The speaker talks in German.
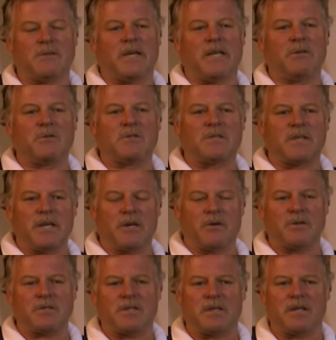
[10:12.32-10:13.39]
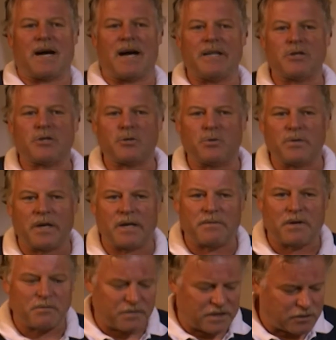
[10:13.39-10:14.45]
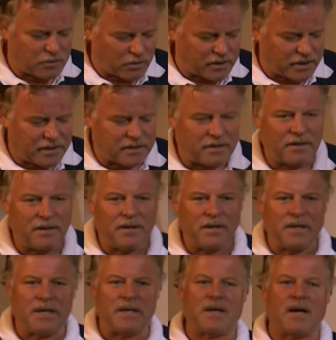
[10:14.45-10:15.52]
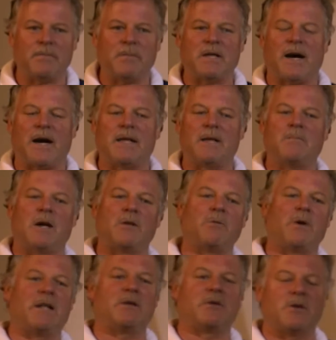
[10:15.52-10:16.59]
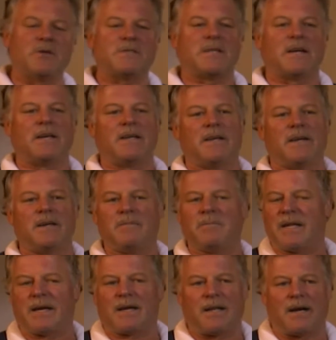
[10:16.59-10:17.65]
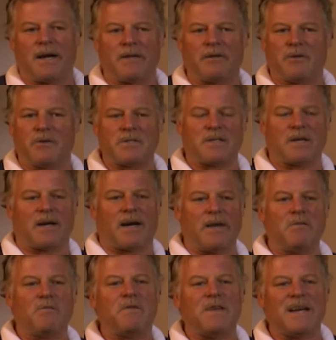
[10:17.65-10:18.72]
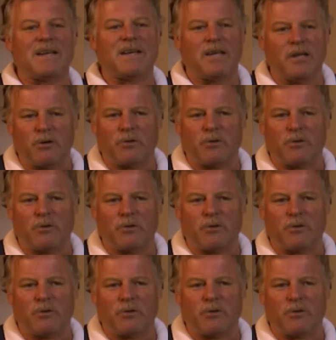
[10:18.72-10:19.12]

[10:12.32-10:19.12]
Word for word: die Industrie röstet in einer Stunde etwa vier Tonnen. Ich kann mit einem manuellen Röster hier in meiner kleinen Rösterei vier Kilo